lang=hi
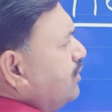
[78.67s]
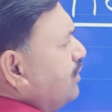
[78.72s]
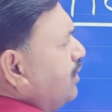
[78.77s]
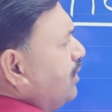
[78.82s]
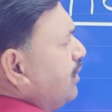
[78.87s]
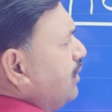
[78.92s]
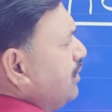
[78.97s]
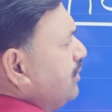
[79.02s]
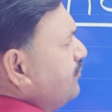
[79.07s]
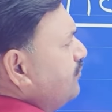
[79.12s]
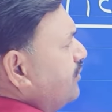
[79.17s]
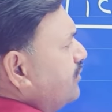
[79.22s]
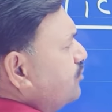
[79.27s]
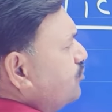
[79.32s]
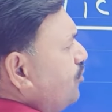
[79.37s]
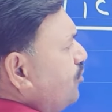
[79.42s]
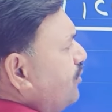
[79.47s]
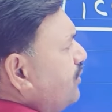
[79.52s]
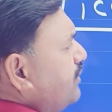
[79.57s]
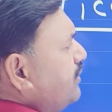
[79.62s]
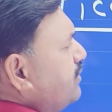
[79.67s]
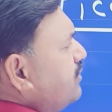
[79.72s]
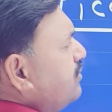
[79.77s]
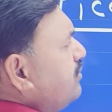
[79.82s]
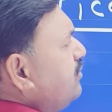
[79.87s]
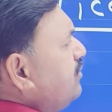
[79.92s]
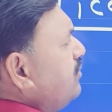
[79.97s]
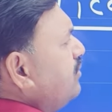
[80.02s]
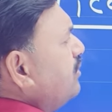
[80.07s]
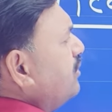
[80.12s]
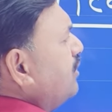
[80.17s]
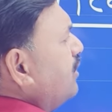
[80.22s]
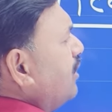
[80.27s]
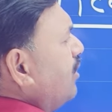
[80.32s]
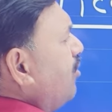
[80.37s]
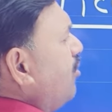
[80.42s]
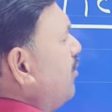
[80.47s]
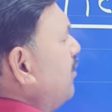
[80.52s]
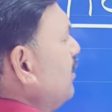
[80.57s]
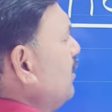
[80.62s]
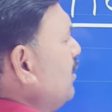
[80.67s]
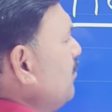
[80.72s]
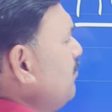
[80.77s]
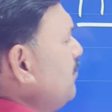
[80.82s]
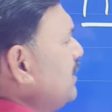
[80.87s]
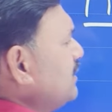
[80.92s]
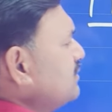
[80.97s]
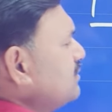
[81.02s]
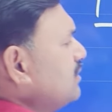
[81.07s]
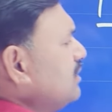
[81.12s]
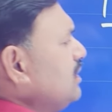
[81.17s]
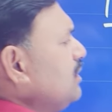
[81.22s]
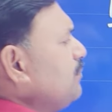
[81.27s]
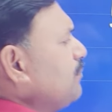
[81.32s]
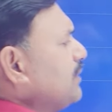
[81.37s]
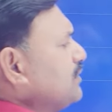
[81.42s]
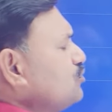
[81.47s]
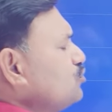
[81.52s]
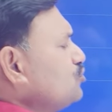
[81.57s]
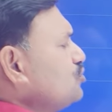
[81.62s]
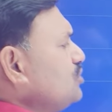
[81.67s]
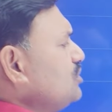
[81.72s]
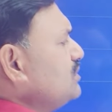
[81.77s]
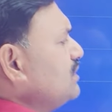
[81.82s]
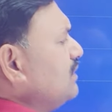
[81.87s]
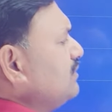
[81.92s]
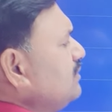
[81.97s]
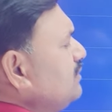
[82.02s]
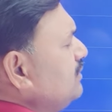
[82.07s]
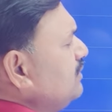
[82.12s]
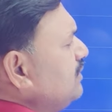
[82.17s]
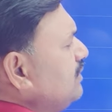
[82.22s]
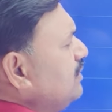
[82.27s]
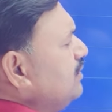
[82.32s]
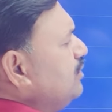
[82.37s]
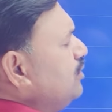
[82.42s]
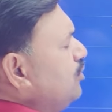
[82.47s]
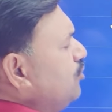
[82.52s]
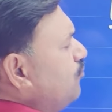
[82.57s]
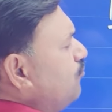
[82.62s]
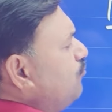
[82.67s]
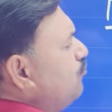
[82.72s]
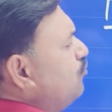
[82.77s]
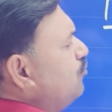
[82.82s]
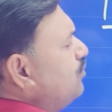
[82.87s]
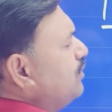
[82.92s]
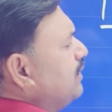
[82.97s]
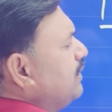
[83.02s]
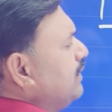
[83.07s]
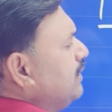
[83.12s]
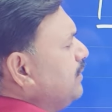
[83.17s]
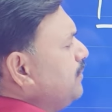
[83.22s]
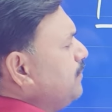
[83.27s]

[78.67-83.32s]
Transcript: लेवर ट्रॉनिक और नंबर थ्री पे जो चीज़ आती है वो है